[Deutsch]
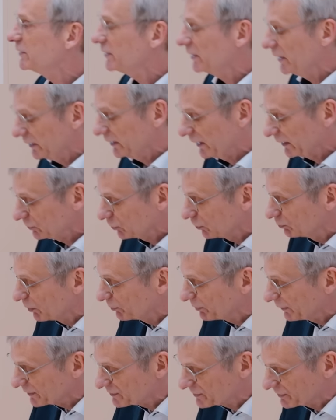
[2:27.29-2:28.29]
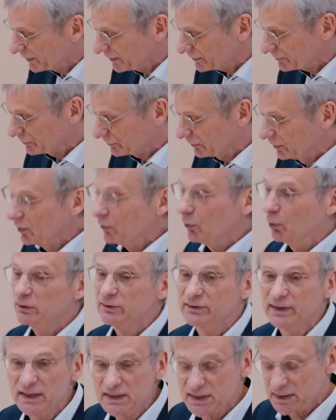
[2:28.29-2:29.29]
die Elektromobilität
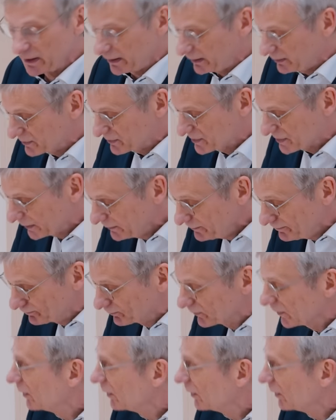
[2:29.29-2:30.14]
und Tesla im Sinn.